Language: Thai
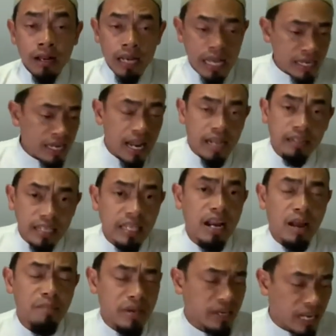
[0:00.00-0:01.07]
ในขณะที่ท่าน
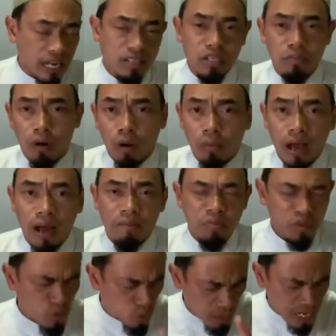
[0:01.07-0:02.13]
นบีกำลังจะบอกว่า
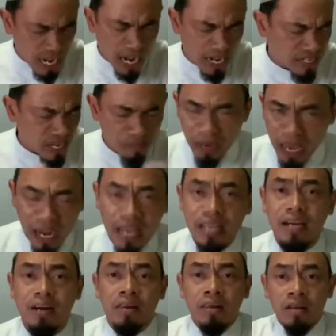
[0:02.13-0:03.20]
ดุนยาอย่าไปอะไร
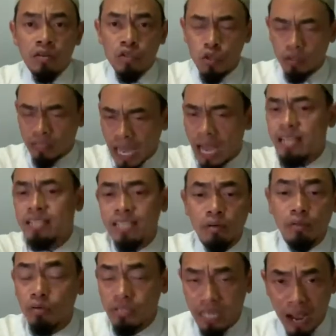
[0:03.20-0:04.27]
เยอะสุดท้ายเจ้า
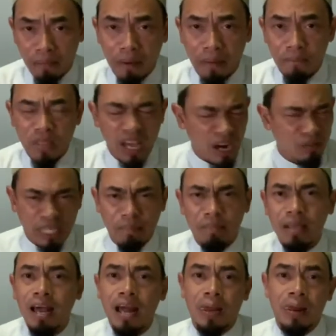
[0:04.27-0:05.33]
ต้องจากมัน เราทำ
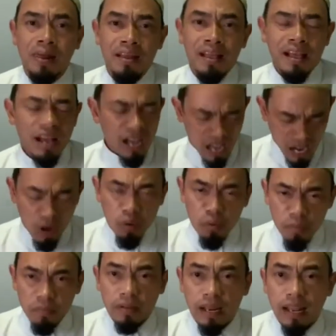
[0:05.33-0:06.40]
ไม่ได้ เรา
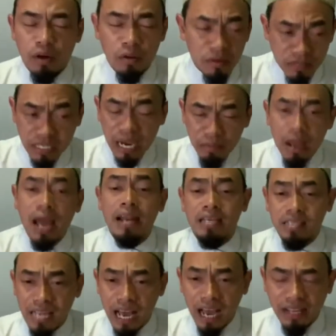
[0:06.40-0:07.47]
เราจำฮะดิ
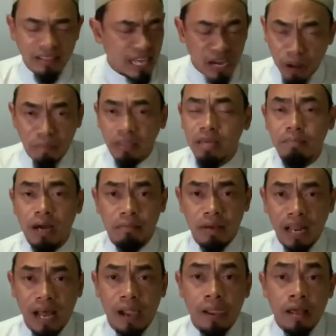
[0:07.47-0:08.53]
ษได้แต่เราปฏิบัติ
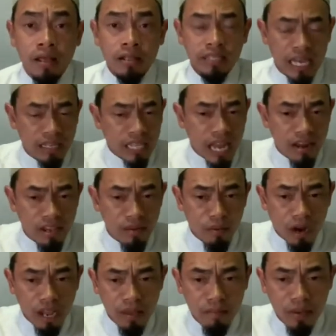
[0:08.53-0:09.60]
ไม่ได้ แต่ท่านอิบ
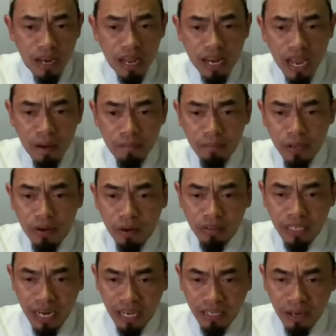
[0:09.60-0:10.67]
ราฮิมบินอัดฮัมพี่น้อง
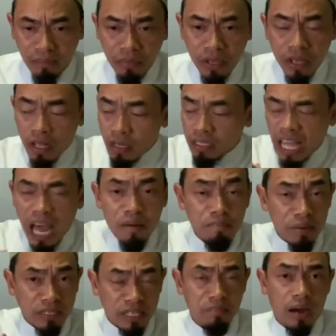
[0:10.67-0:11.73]
ที่รักครับ ท่าน
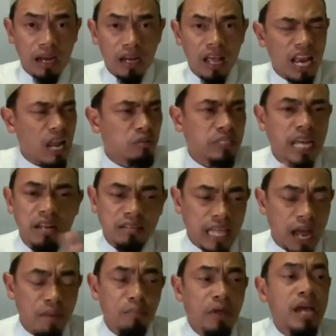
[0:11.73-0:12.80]
ปฏิบัติแล้วท่าน
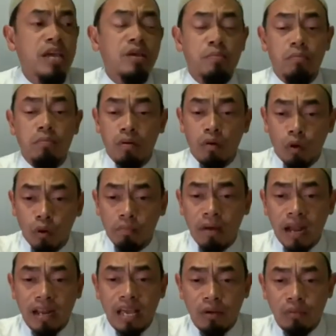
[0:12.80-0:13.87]
ทำให้อุมมั
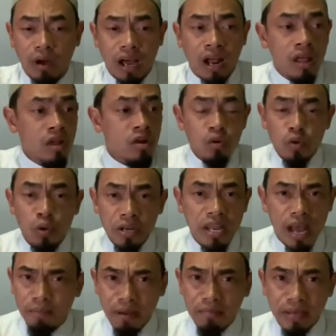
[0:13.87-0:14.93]
ดเห็นว่าดุน
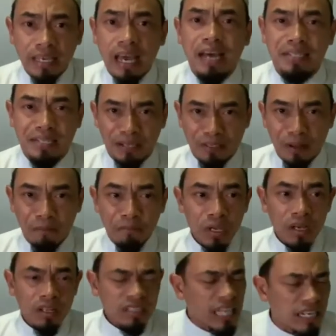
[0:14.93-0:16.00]
ยาไม่มีค่าจริง ๆ
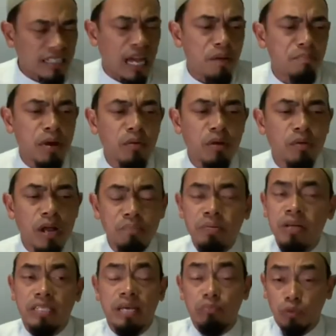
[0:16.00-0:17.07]
ท่านทำไปวันๆ
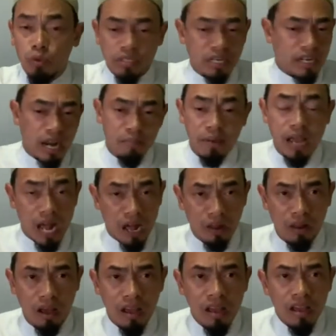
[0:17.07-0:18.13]
เพื่อเตรียมตัวจะกลับไปหาอัล
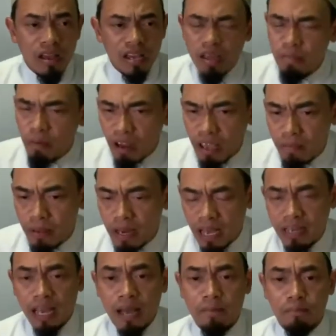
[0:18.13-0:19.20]
ลอฮ์อิบราฮิมบินอา
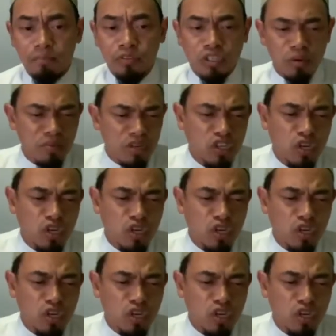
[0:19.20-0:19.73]
ดัมจึงมี